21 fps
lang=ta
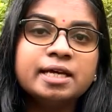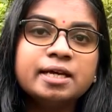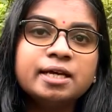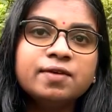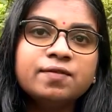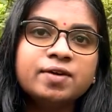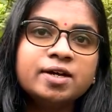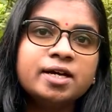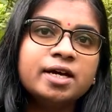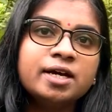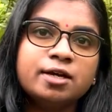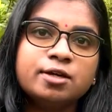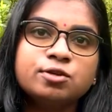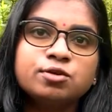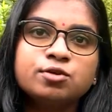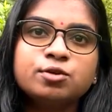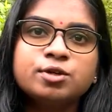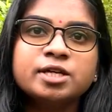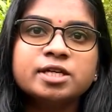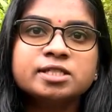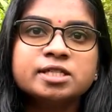இவங்க
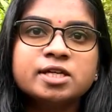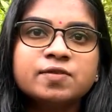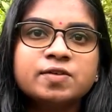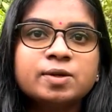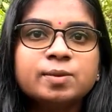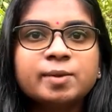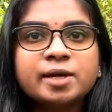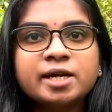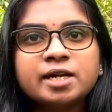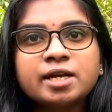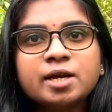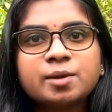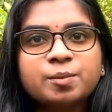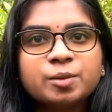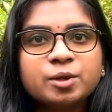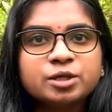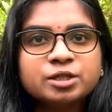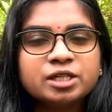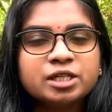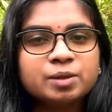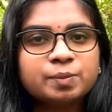இந்தோனேசியாவின் மேடான்
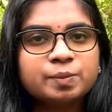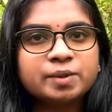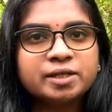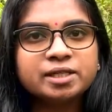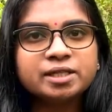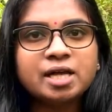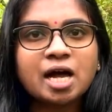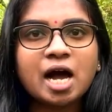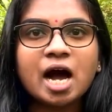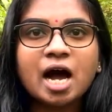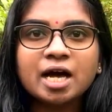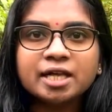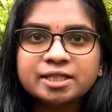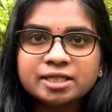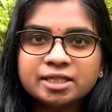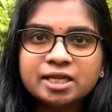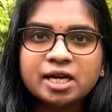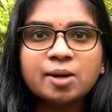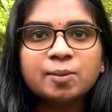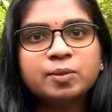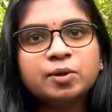பகுதியில் பிறந்த
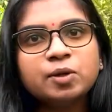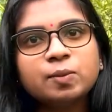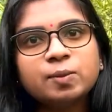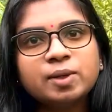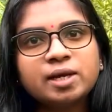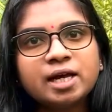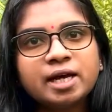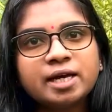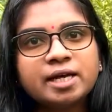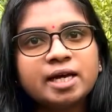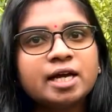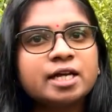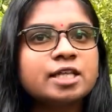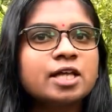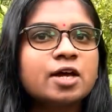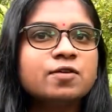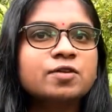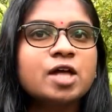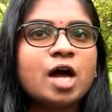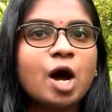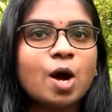அதுக்கப்புறம் மலாயா
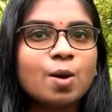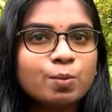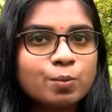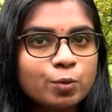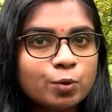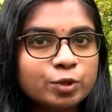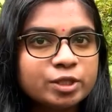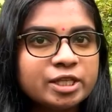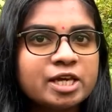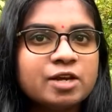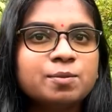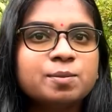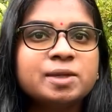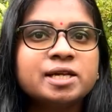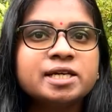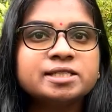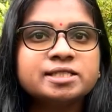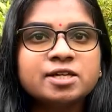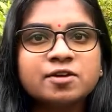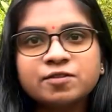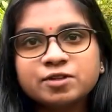அதாவது அப்போதைய
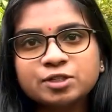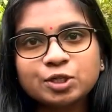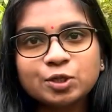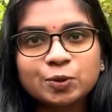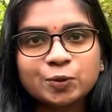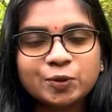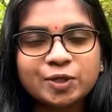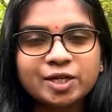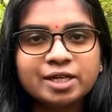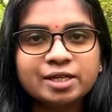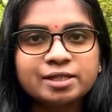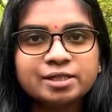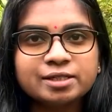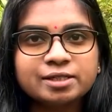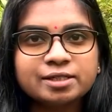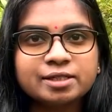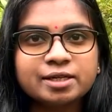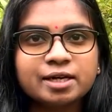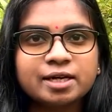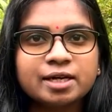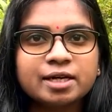மலேசியாவிற்கு குடியேறி
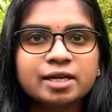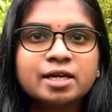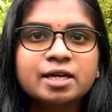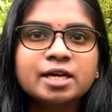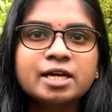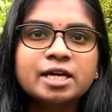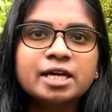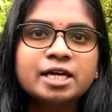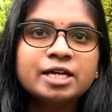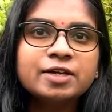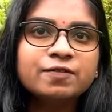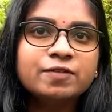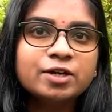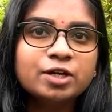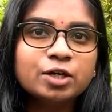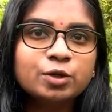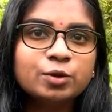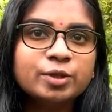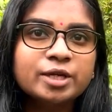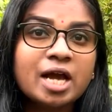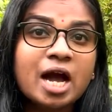இருக்கிறாங்க
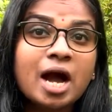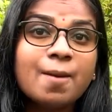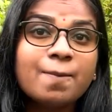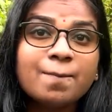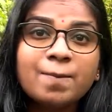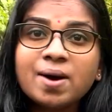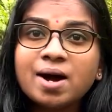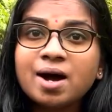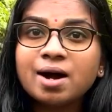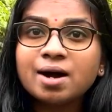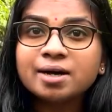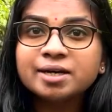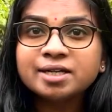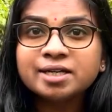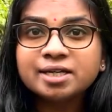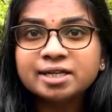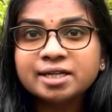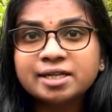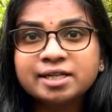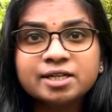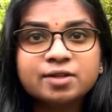இவங்களுடைய அப்பா
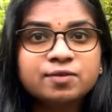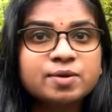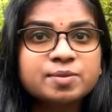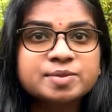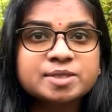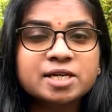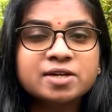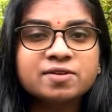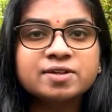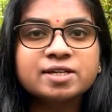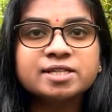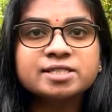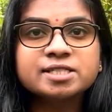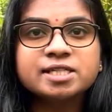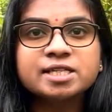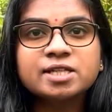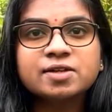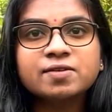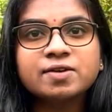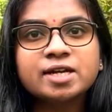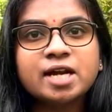ஆங்கிலேயர் வம்சாவளியை
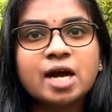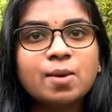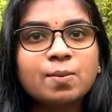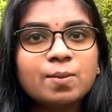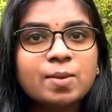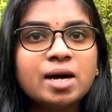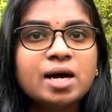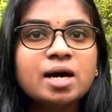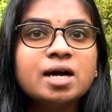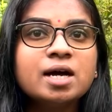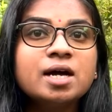சேர்ந்தவர் அம்மா